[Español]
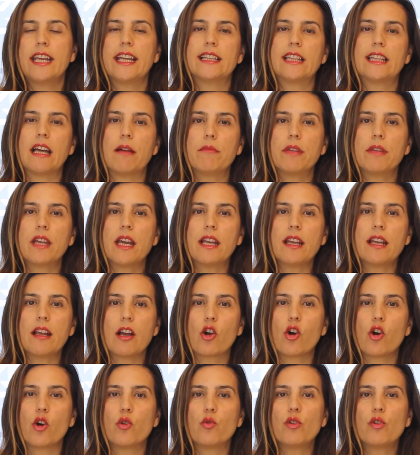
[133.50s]
y también
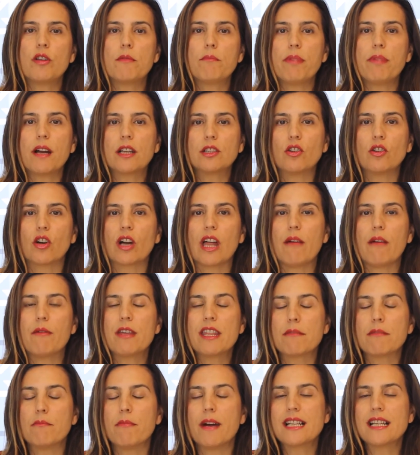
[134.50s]
con un impacto cada
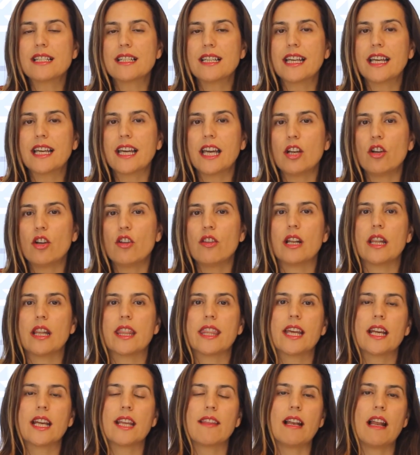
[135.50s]
vez más ligero del
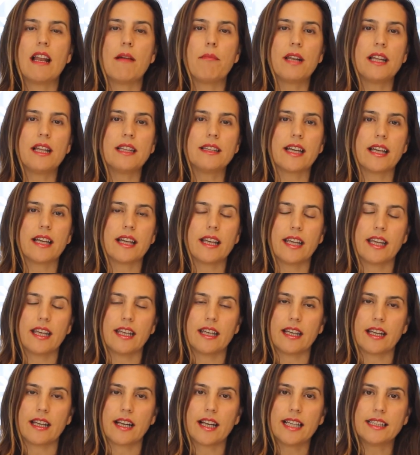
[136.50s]
cierre de la planta
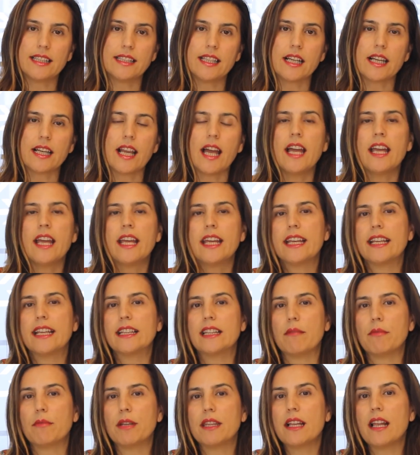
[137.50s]
en Inglaterra y
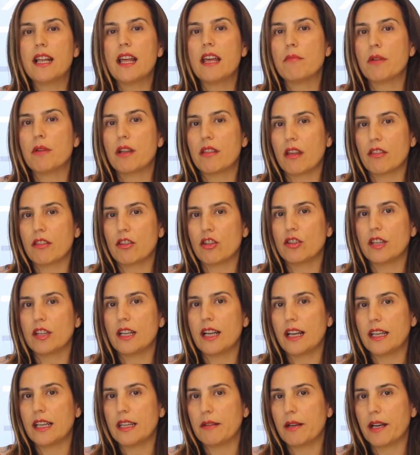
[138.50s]
también de la depreciación de
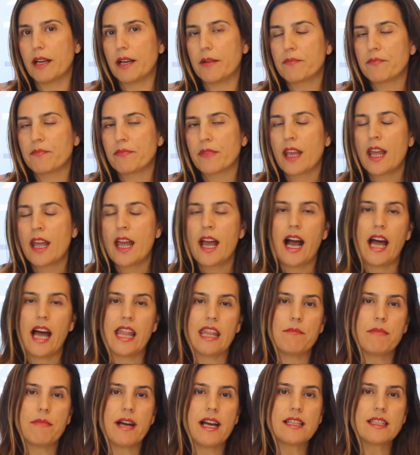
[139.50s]
la libra.
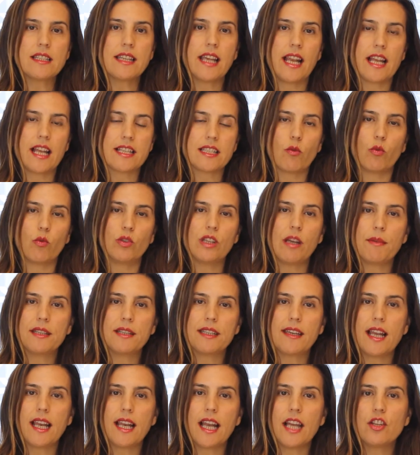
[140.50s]
Además, en la segunda
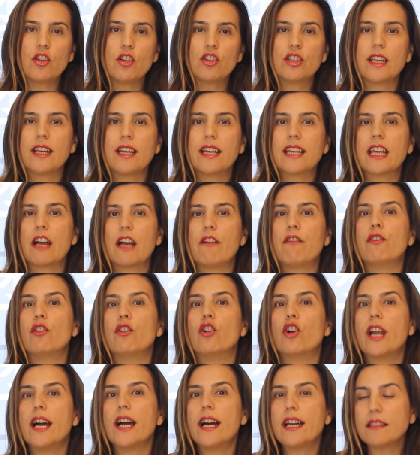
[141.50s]
mitad del año tienen que
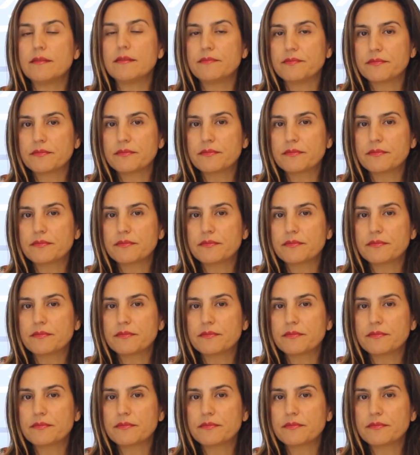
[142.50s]
aflorar